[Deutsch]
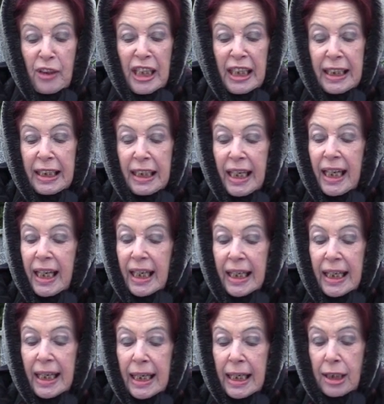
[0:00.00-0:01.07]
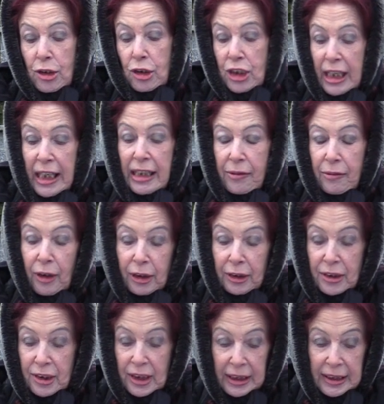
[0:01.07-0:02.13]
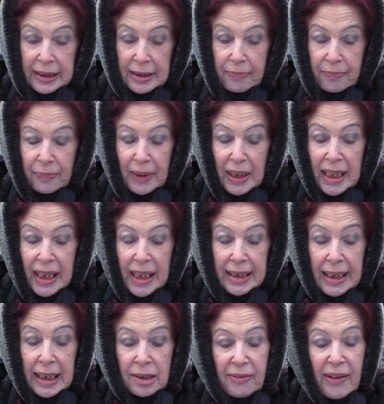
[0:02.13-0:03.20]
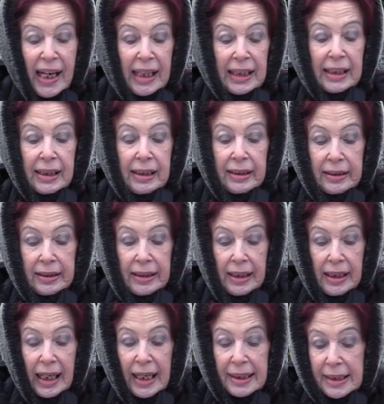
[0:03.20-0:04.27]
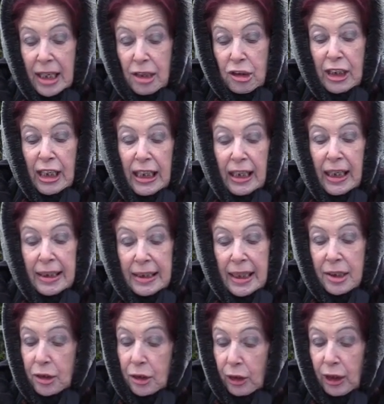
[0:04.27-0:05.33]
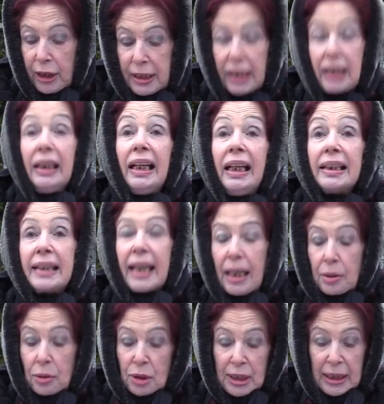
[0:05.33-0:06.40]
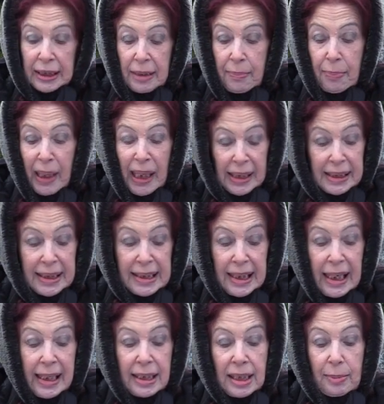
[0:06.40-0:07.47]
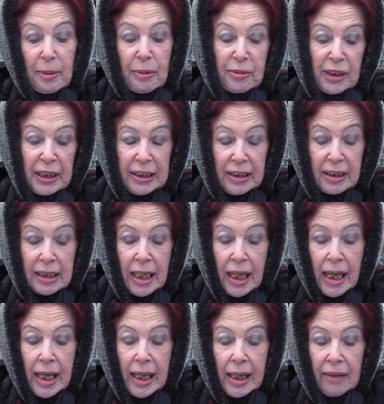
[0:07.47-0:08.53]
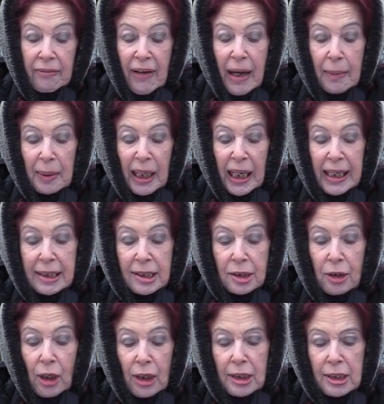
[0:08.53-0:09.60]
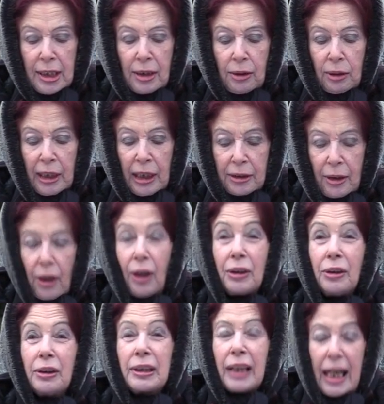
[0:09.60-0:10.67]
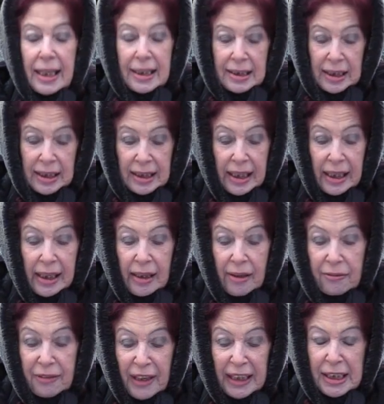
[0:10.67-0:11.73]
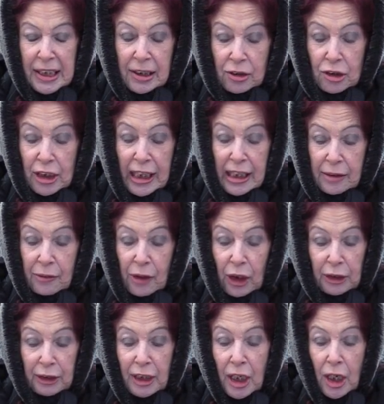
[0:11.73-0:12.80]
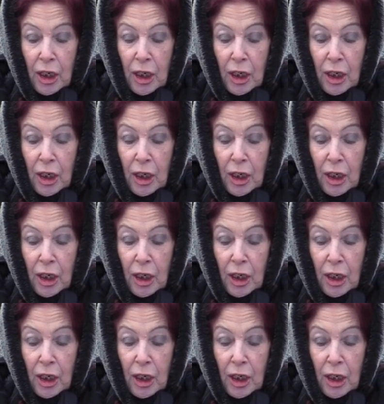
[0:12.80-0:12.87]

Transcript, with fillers: Wege hergestellt worden sind. Das Werk an der Stelle, an der sich heute der Industriepark Zeitz befindet, war bereits 1939 fertiggestellt worden,